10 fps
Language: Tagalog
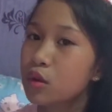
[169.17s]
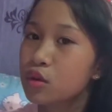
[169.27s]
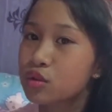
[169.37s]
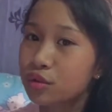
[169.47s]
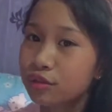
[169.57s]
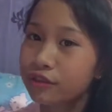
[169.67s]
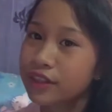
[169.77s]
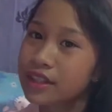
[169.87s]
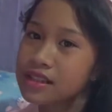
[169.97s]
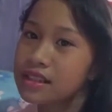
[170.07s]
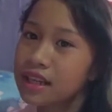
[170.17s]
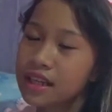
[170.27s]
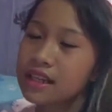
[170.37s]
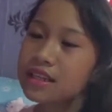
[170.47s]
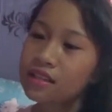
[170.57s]
So, first
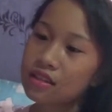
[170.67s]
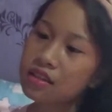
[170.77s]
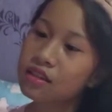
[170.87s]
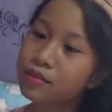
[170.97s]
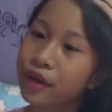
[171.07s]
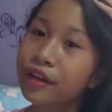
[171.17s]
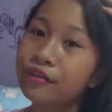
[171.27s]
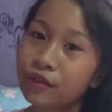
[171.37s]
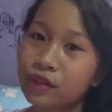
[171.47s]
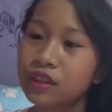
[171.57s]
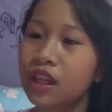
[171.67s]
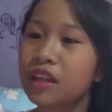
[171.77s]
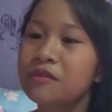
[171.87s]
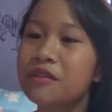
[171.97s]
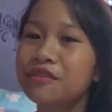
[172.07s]
is my full
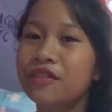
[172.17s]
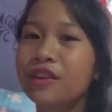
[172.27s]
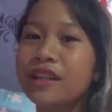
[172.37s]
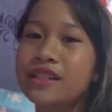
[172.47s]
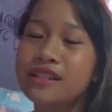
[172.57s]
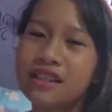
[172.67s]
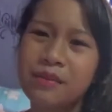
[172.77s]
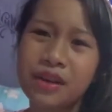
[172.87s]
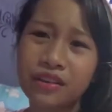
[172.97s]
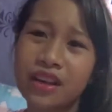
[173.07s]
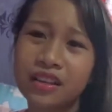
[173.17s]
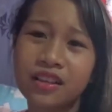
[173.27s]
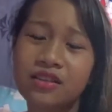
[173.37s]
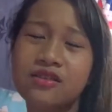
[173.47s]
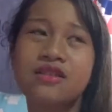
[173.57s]
name, of course. Nasabi ko na
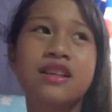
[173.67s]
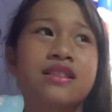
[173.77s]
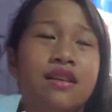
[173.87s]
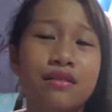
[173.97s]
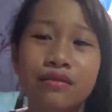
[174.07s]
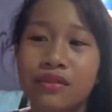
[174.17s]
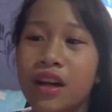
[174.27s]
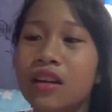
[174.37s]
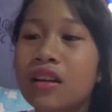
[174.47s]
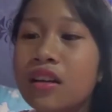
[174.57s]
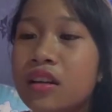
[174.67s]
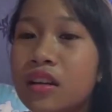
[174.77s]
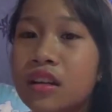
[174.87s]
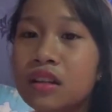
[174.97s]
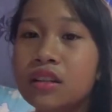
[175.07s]
ata tuloy sa isa kong vlog.
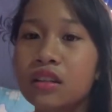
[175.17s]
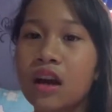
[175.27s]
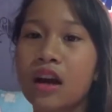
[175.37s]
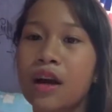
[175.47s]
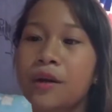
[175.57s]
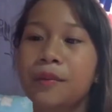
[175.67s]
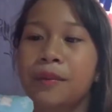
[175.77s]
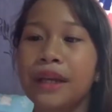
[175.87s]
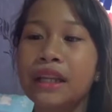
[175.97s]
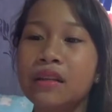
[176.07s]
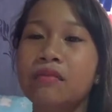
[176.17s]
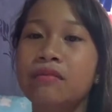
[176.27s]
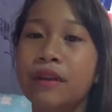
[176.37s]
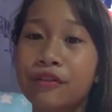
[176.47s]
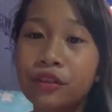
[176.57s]
Um, my
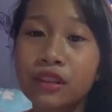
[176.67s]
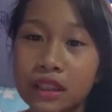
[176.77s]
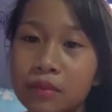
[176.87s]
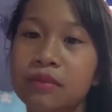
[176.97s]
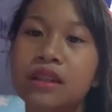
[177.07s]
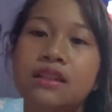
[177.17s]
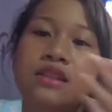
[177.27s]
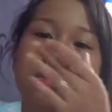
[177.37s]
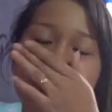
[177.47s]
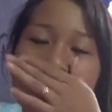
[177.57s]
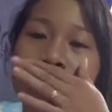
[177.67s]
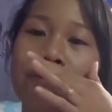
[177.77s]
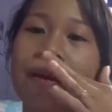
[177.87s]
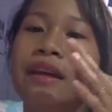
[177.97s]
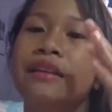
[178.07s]
name, my full name is Janelle
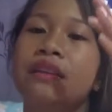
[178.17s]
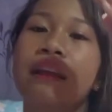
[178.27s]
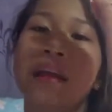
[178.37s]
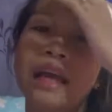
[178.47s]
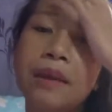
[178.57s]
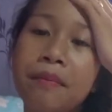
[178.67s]
Faith A.